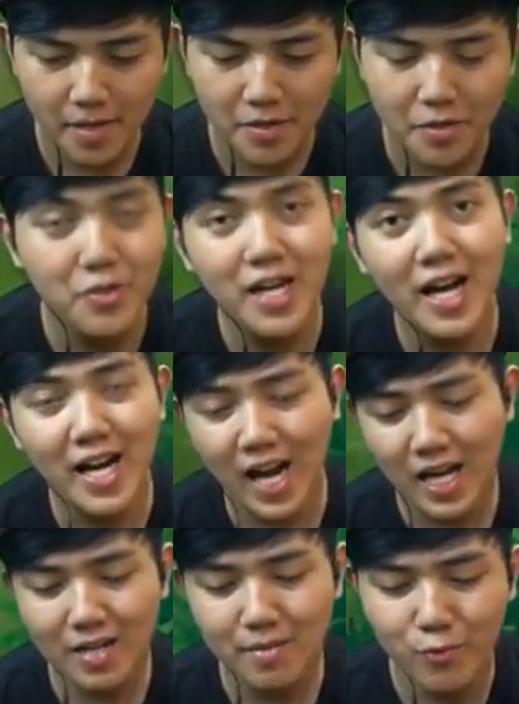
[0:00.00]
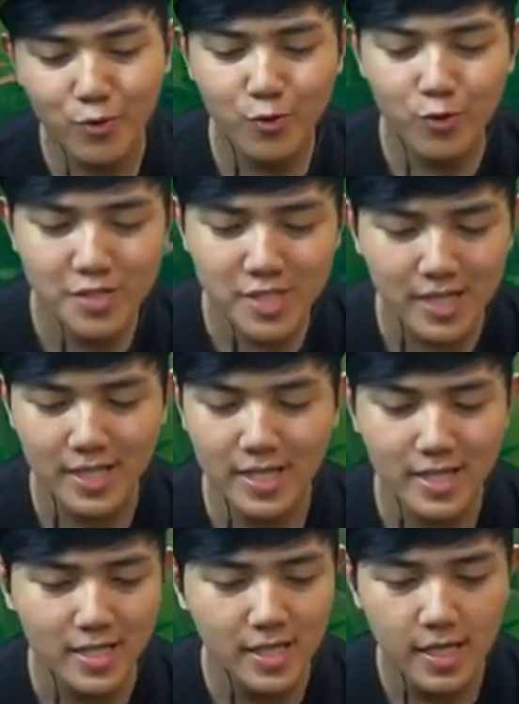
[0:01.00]
menggunakan mulat
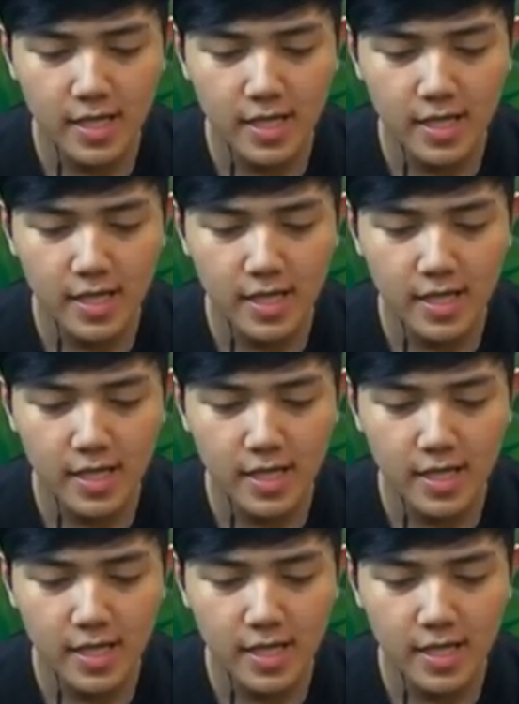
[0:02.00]
ya.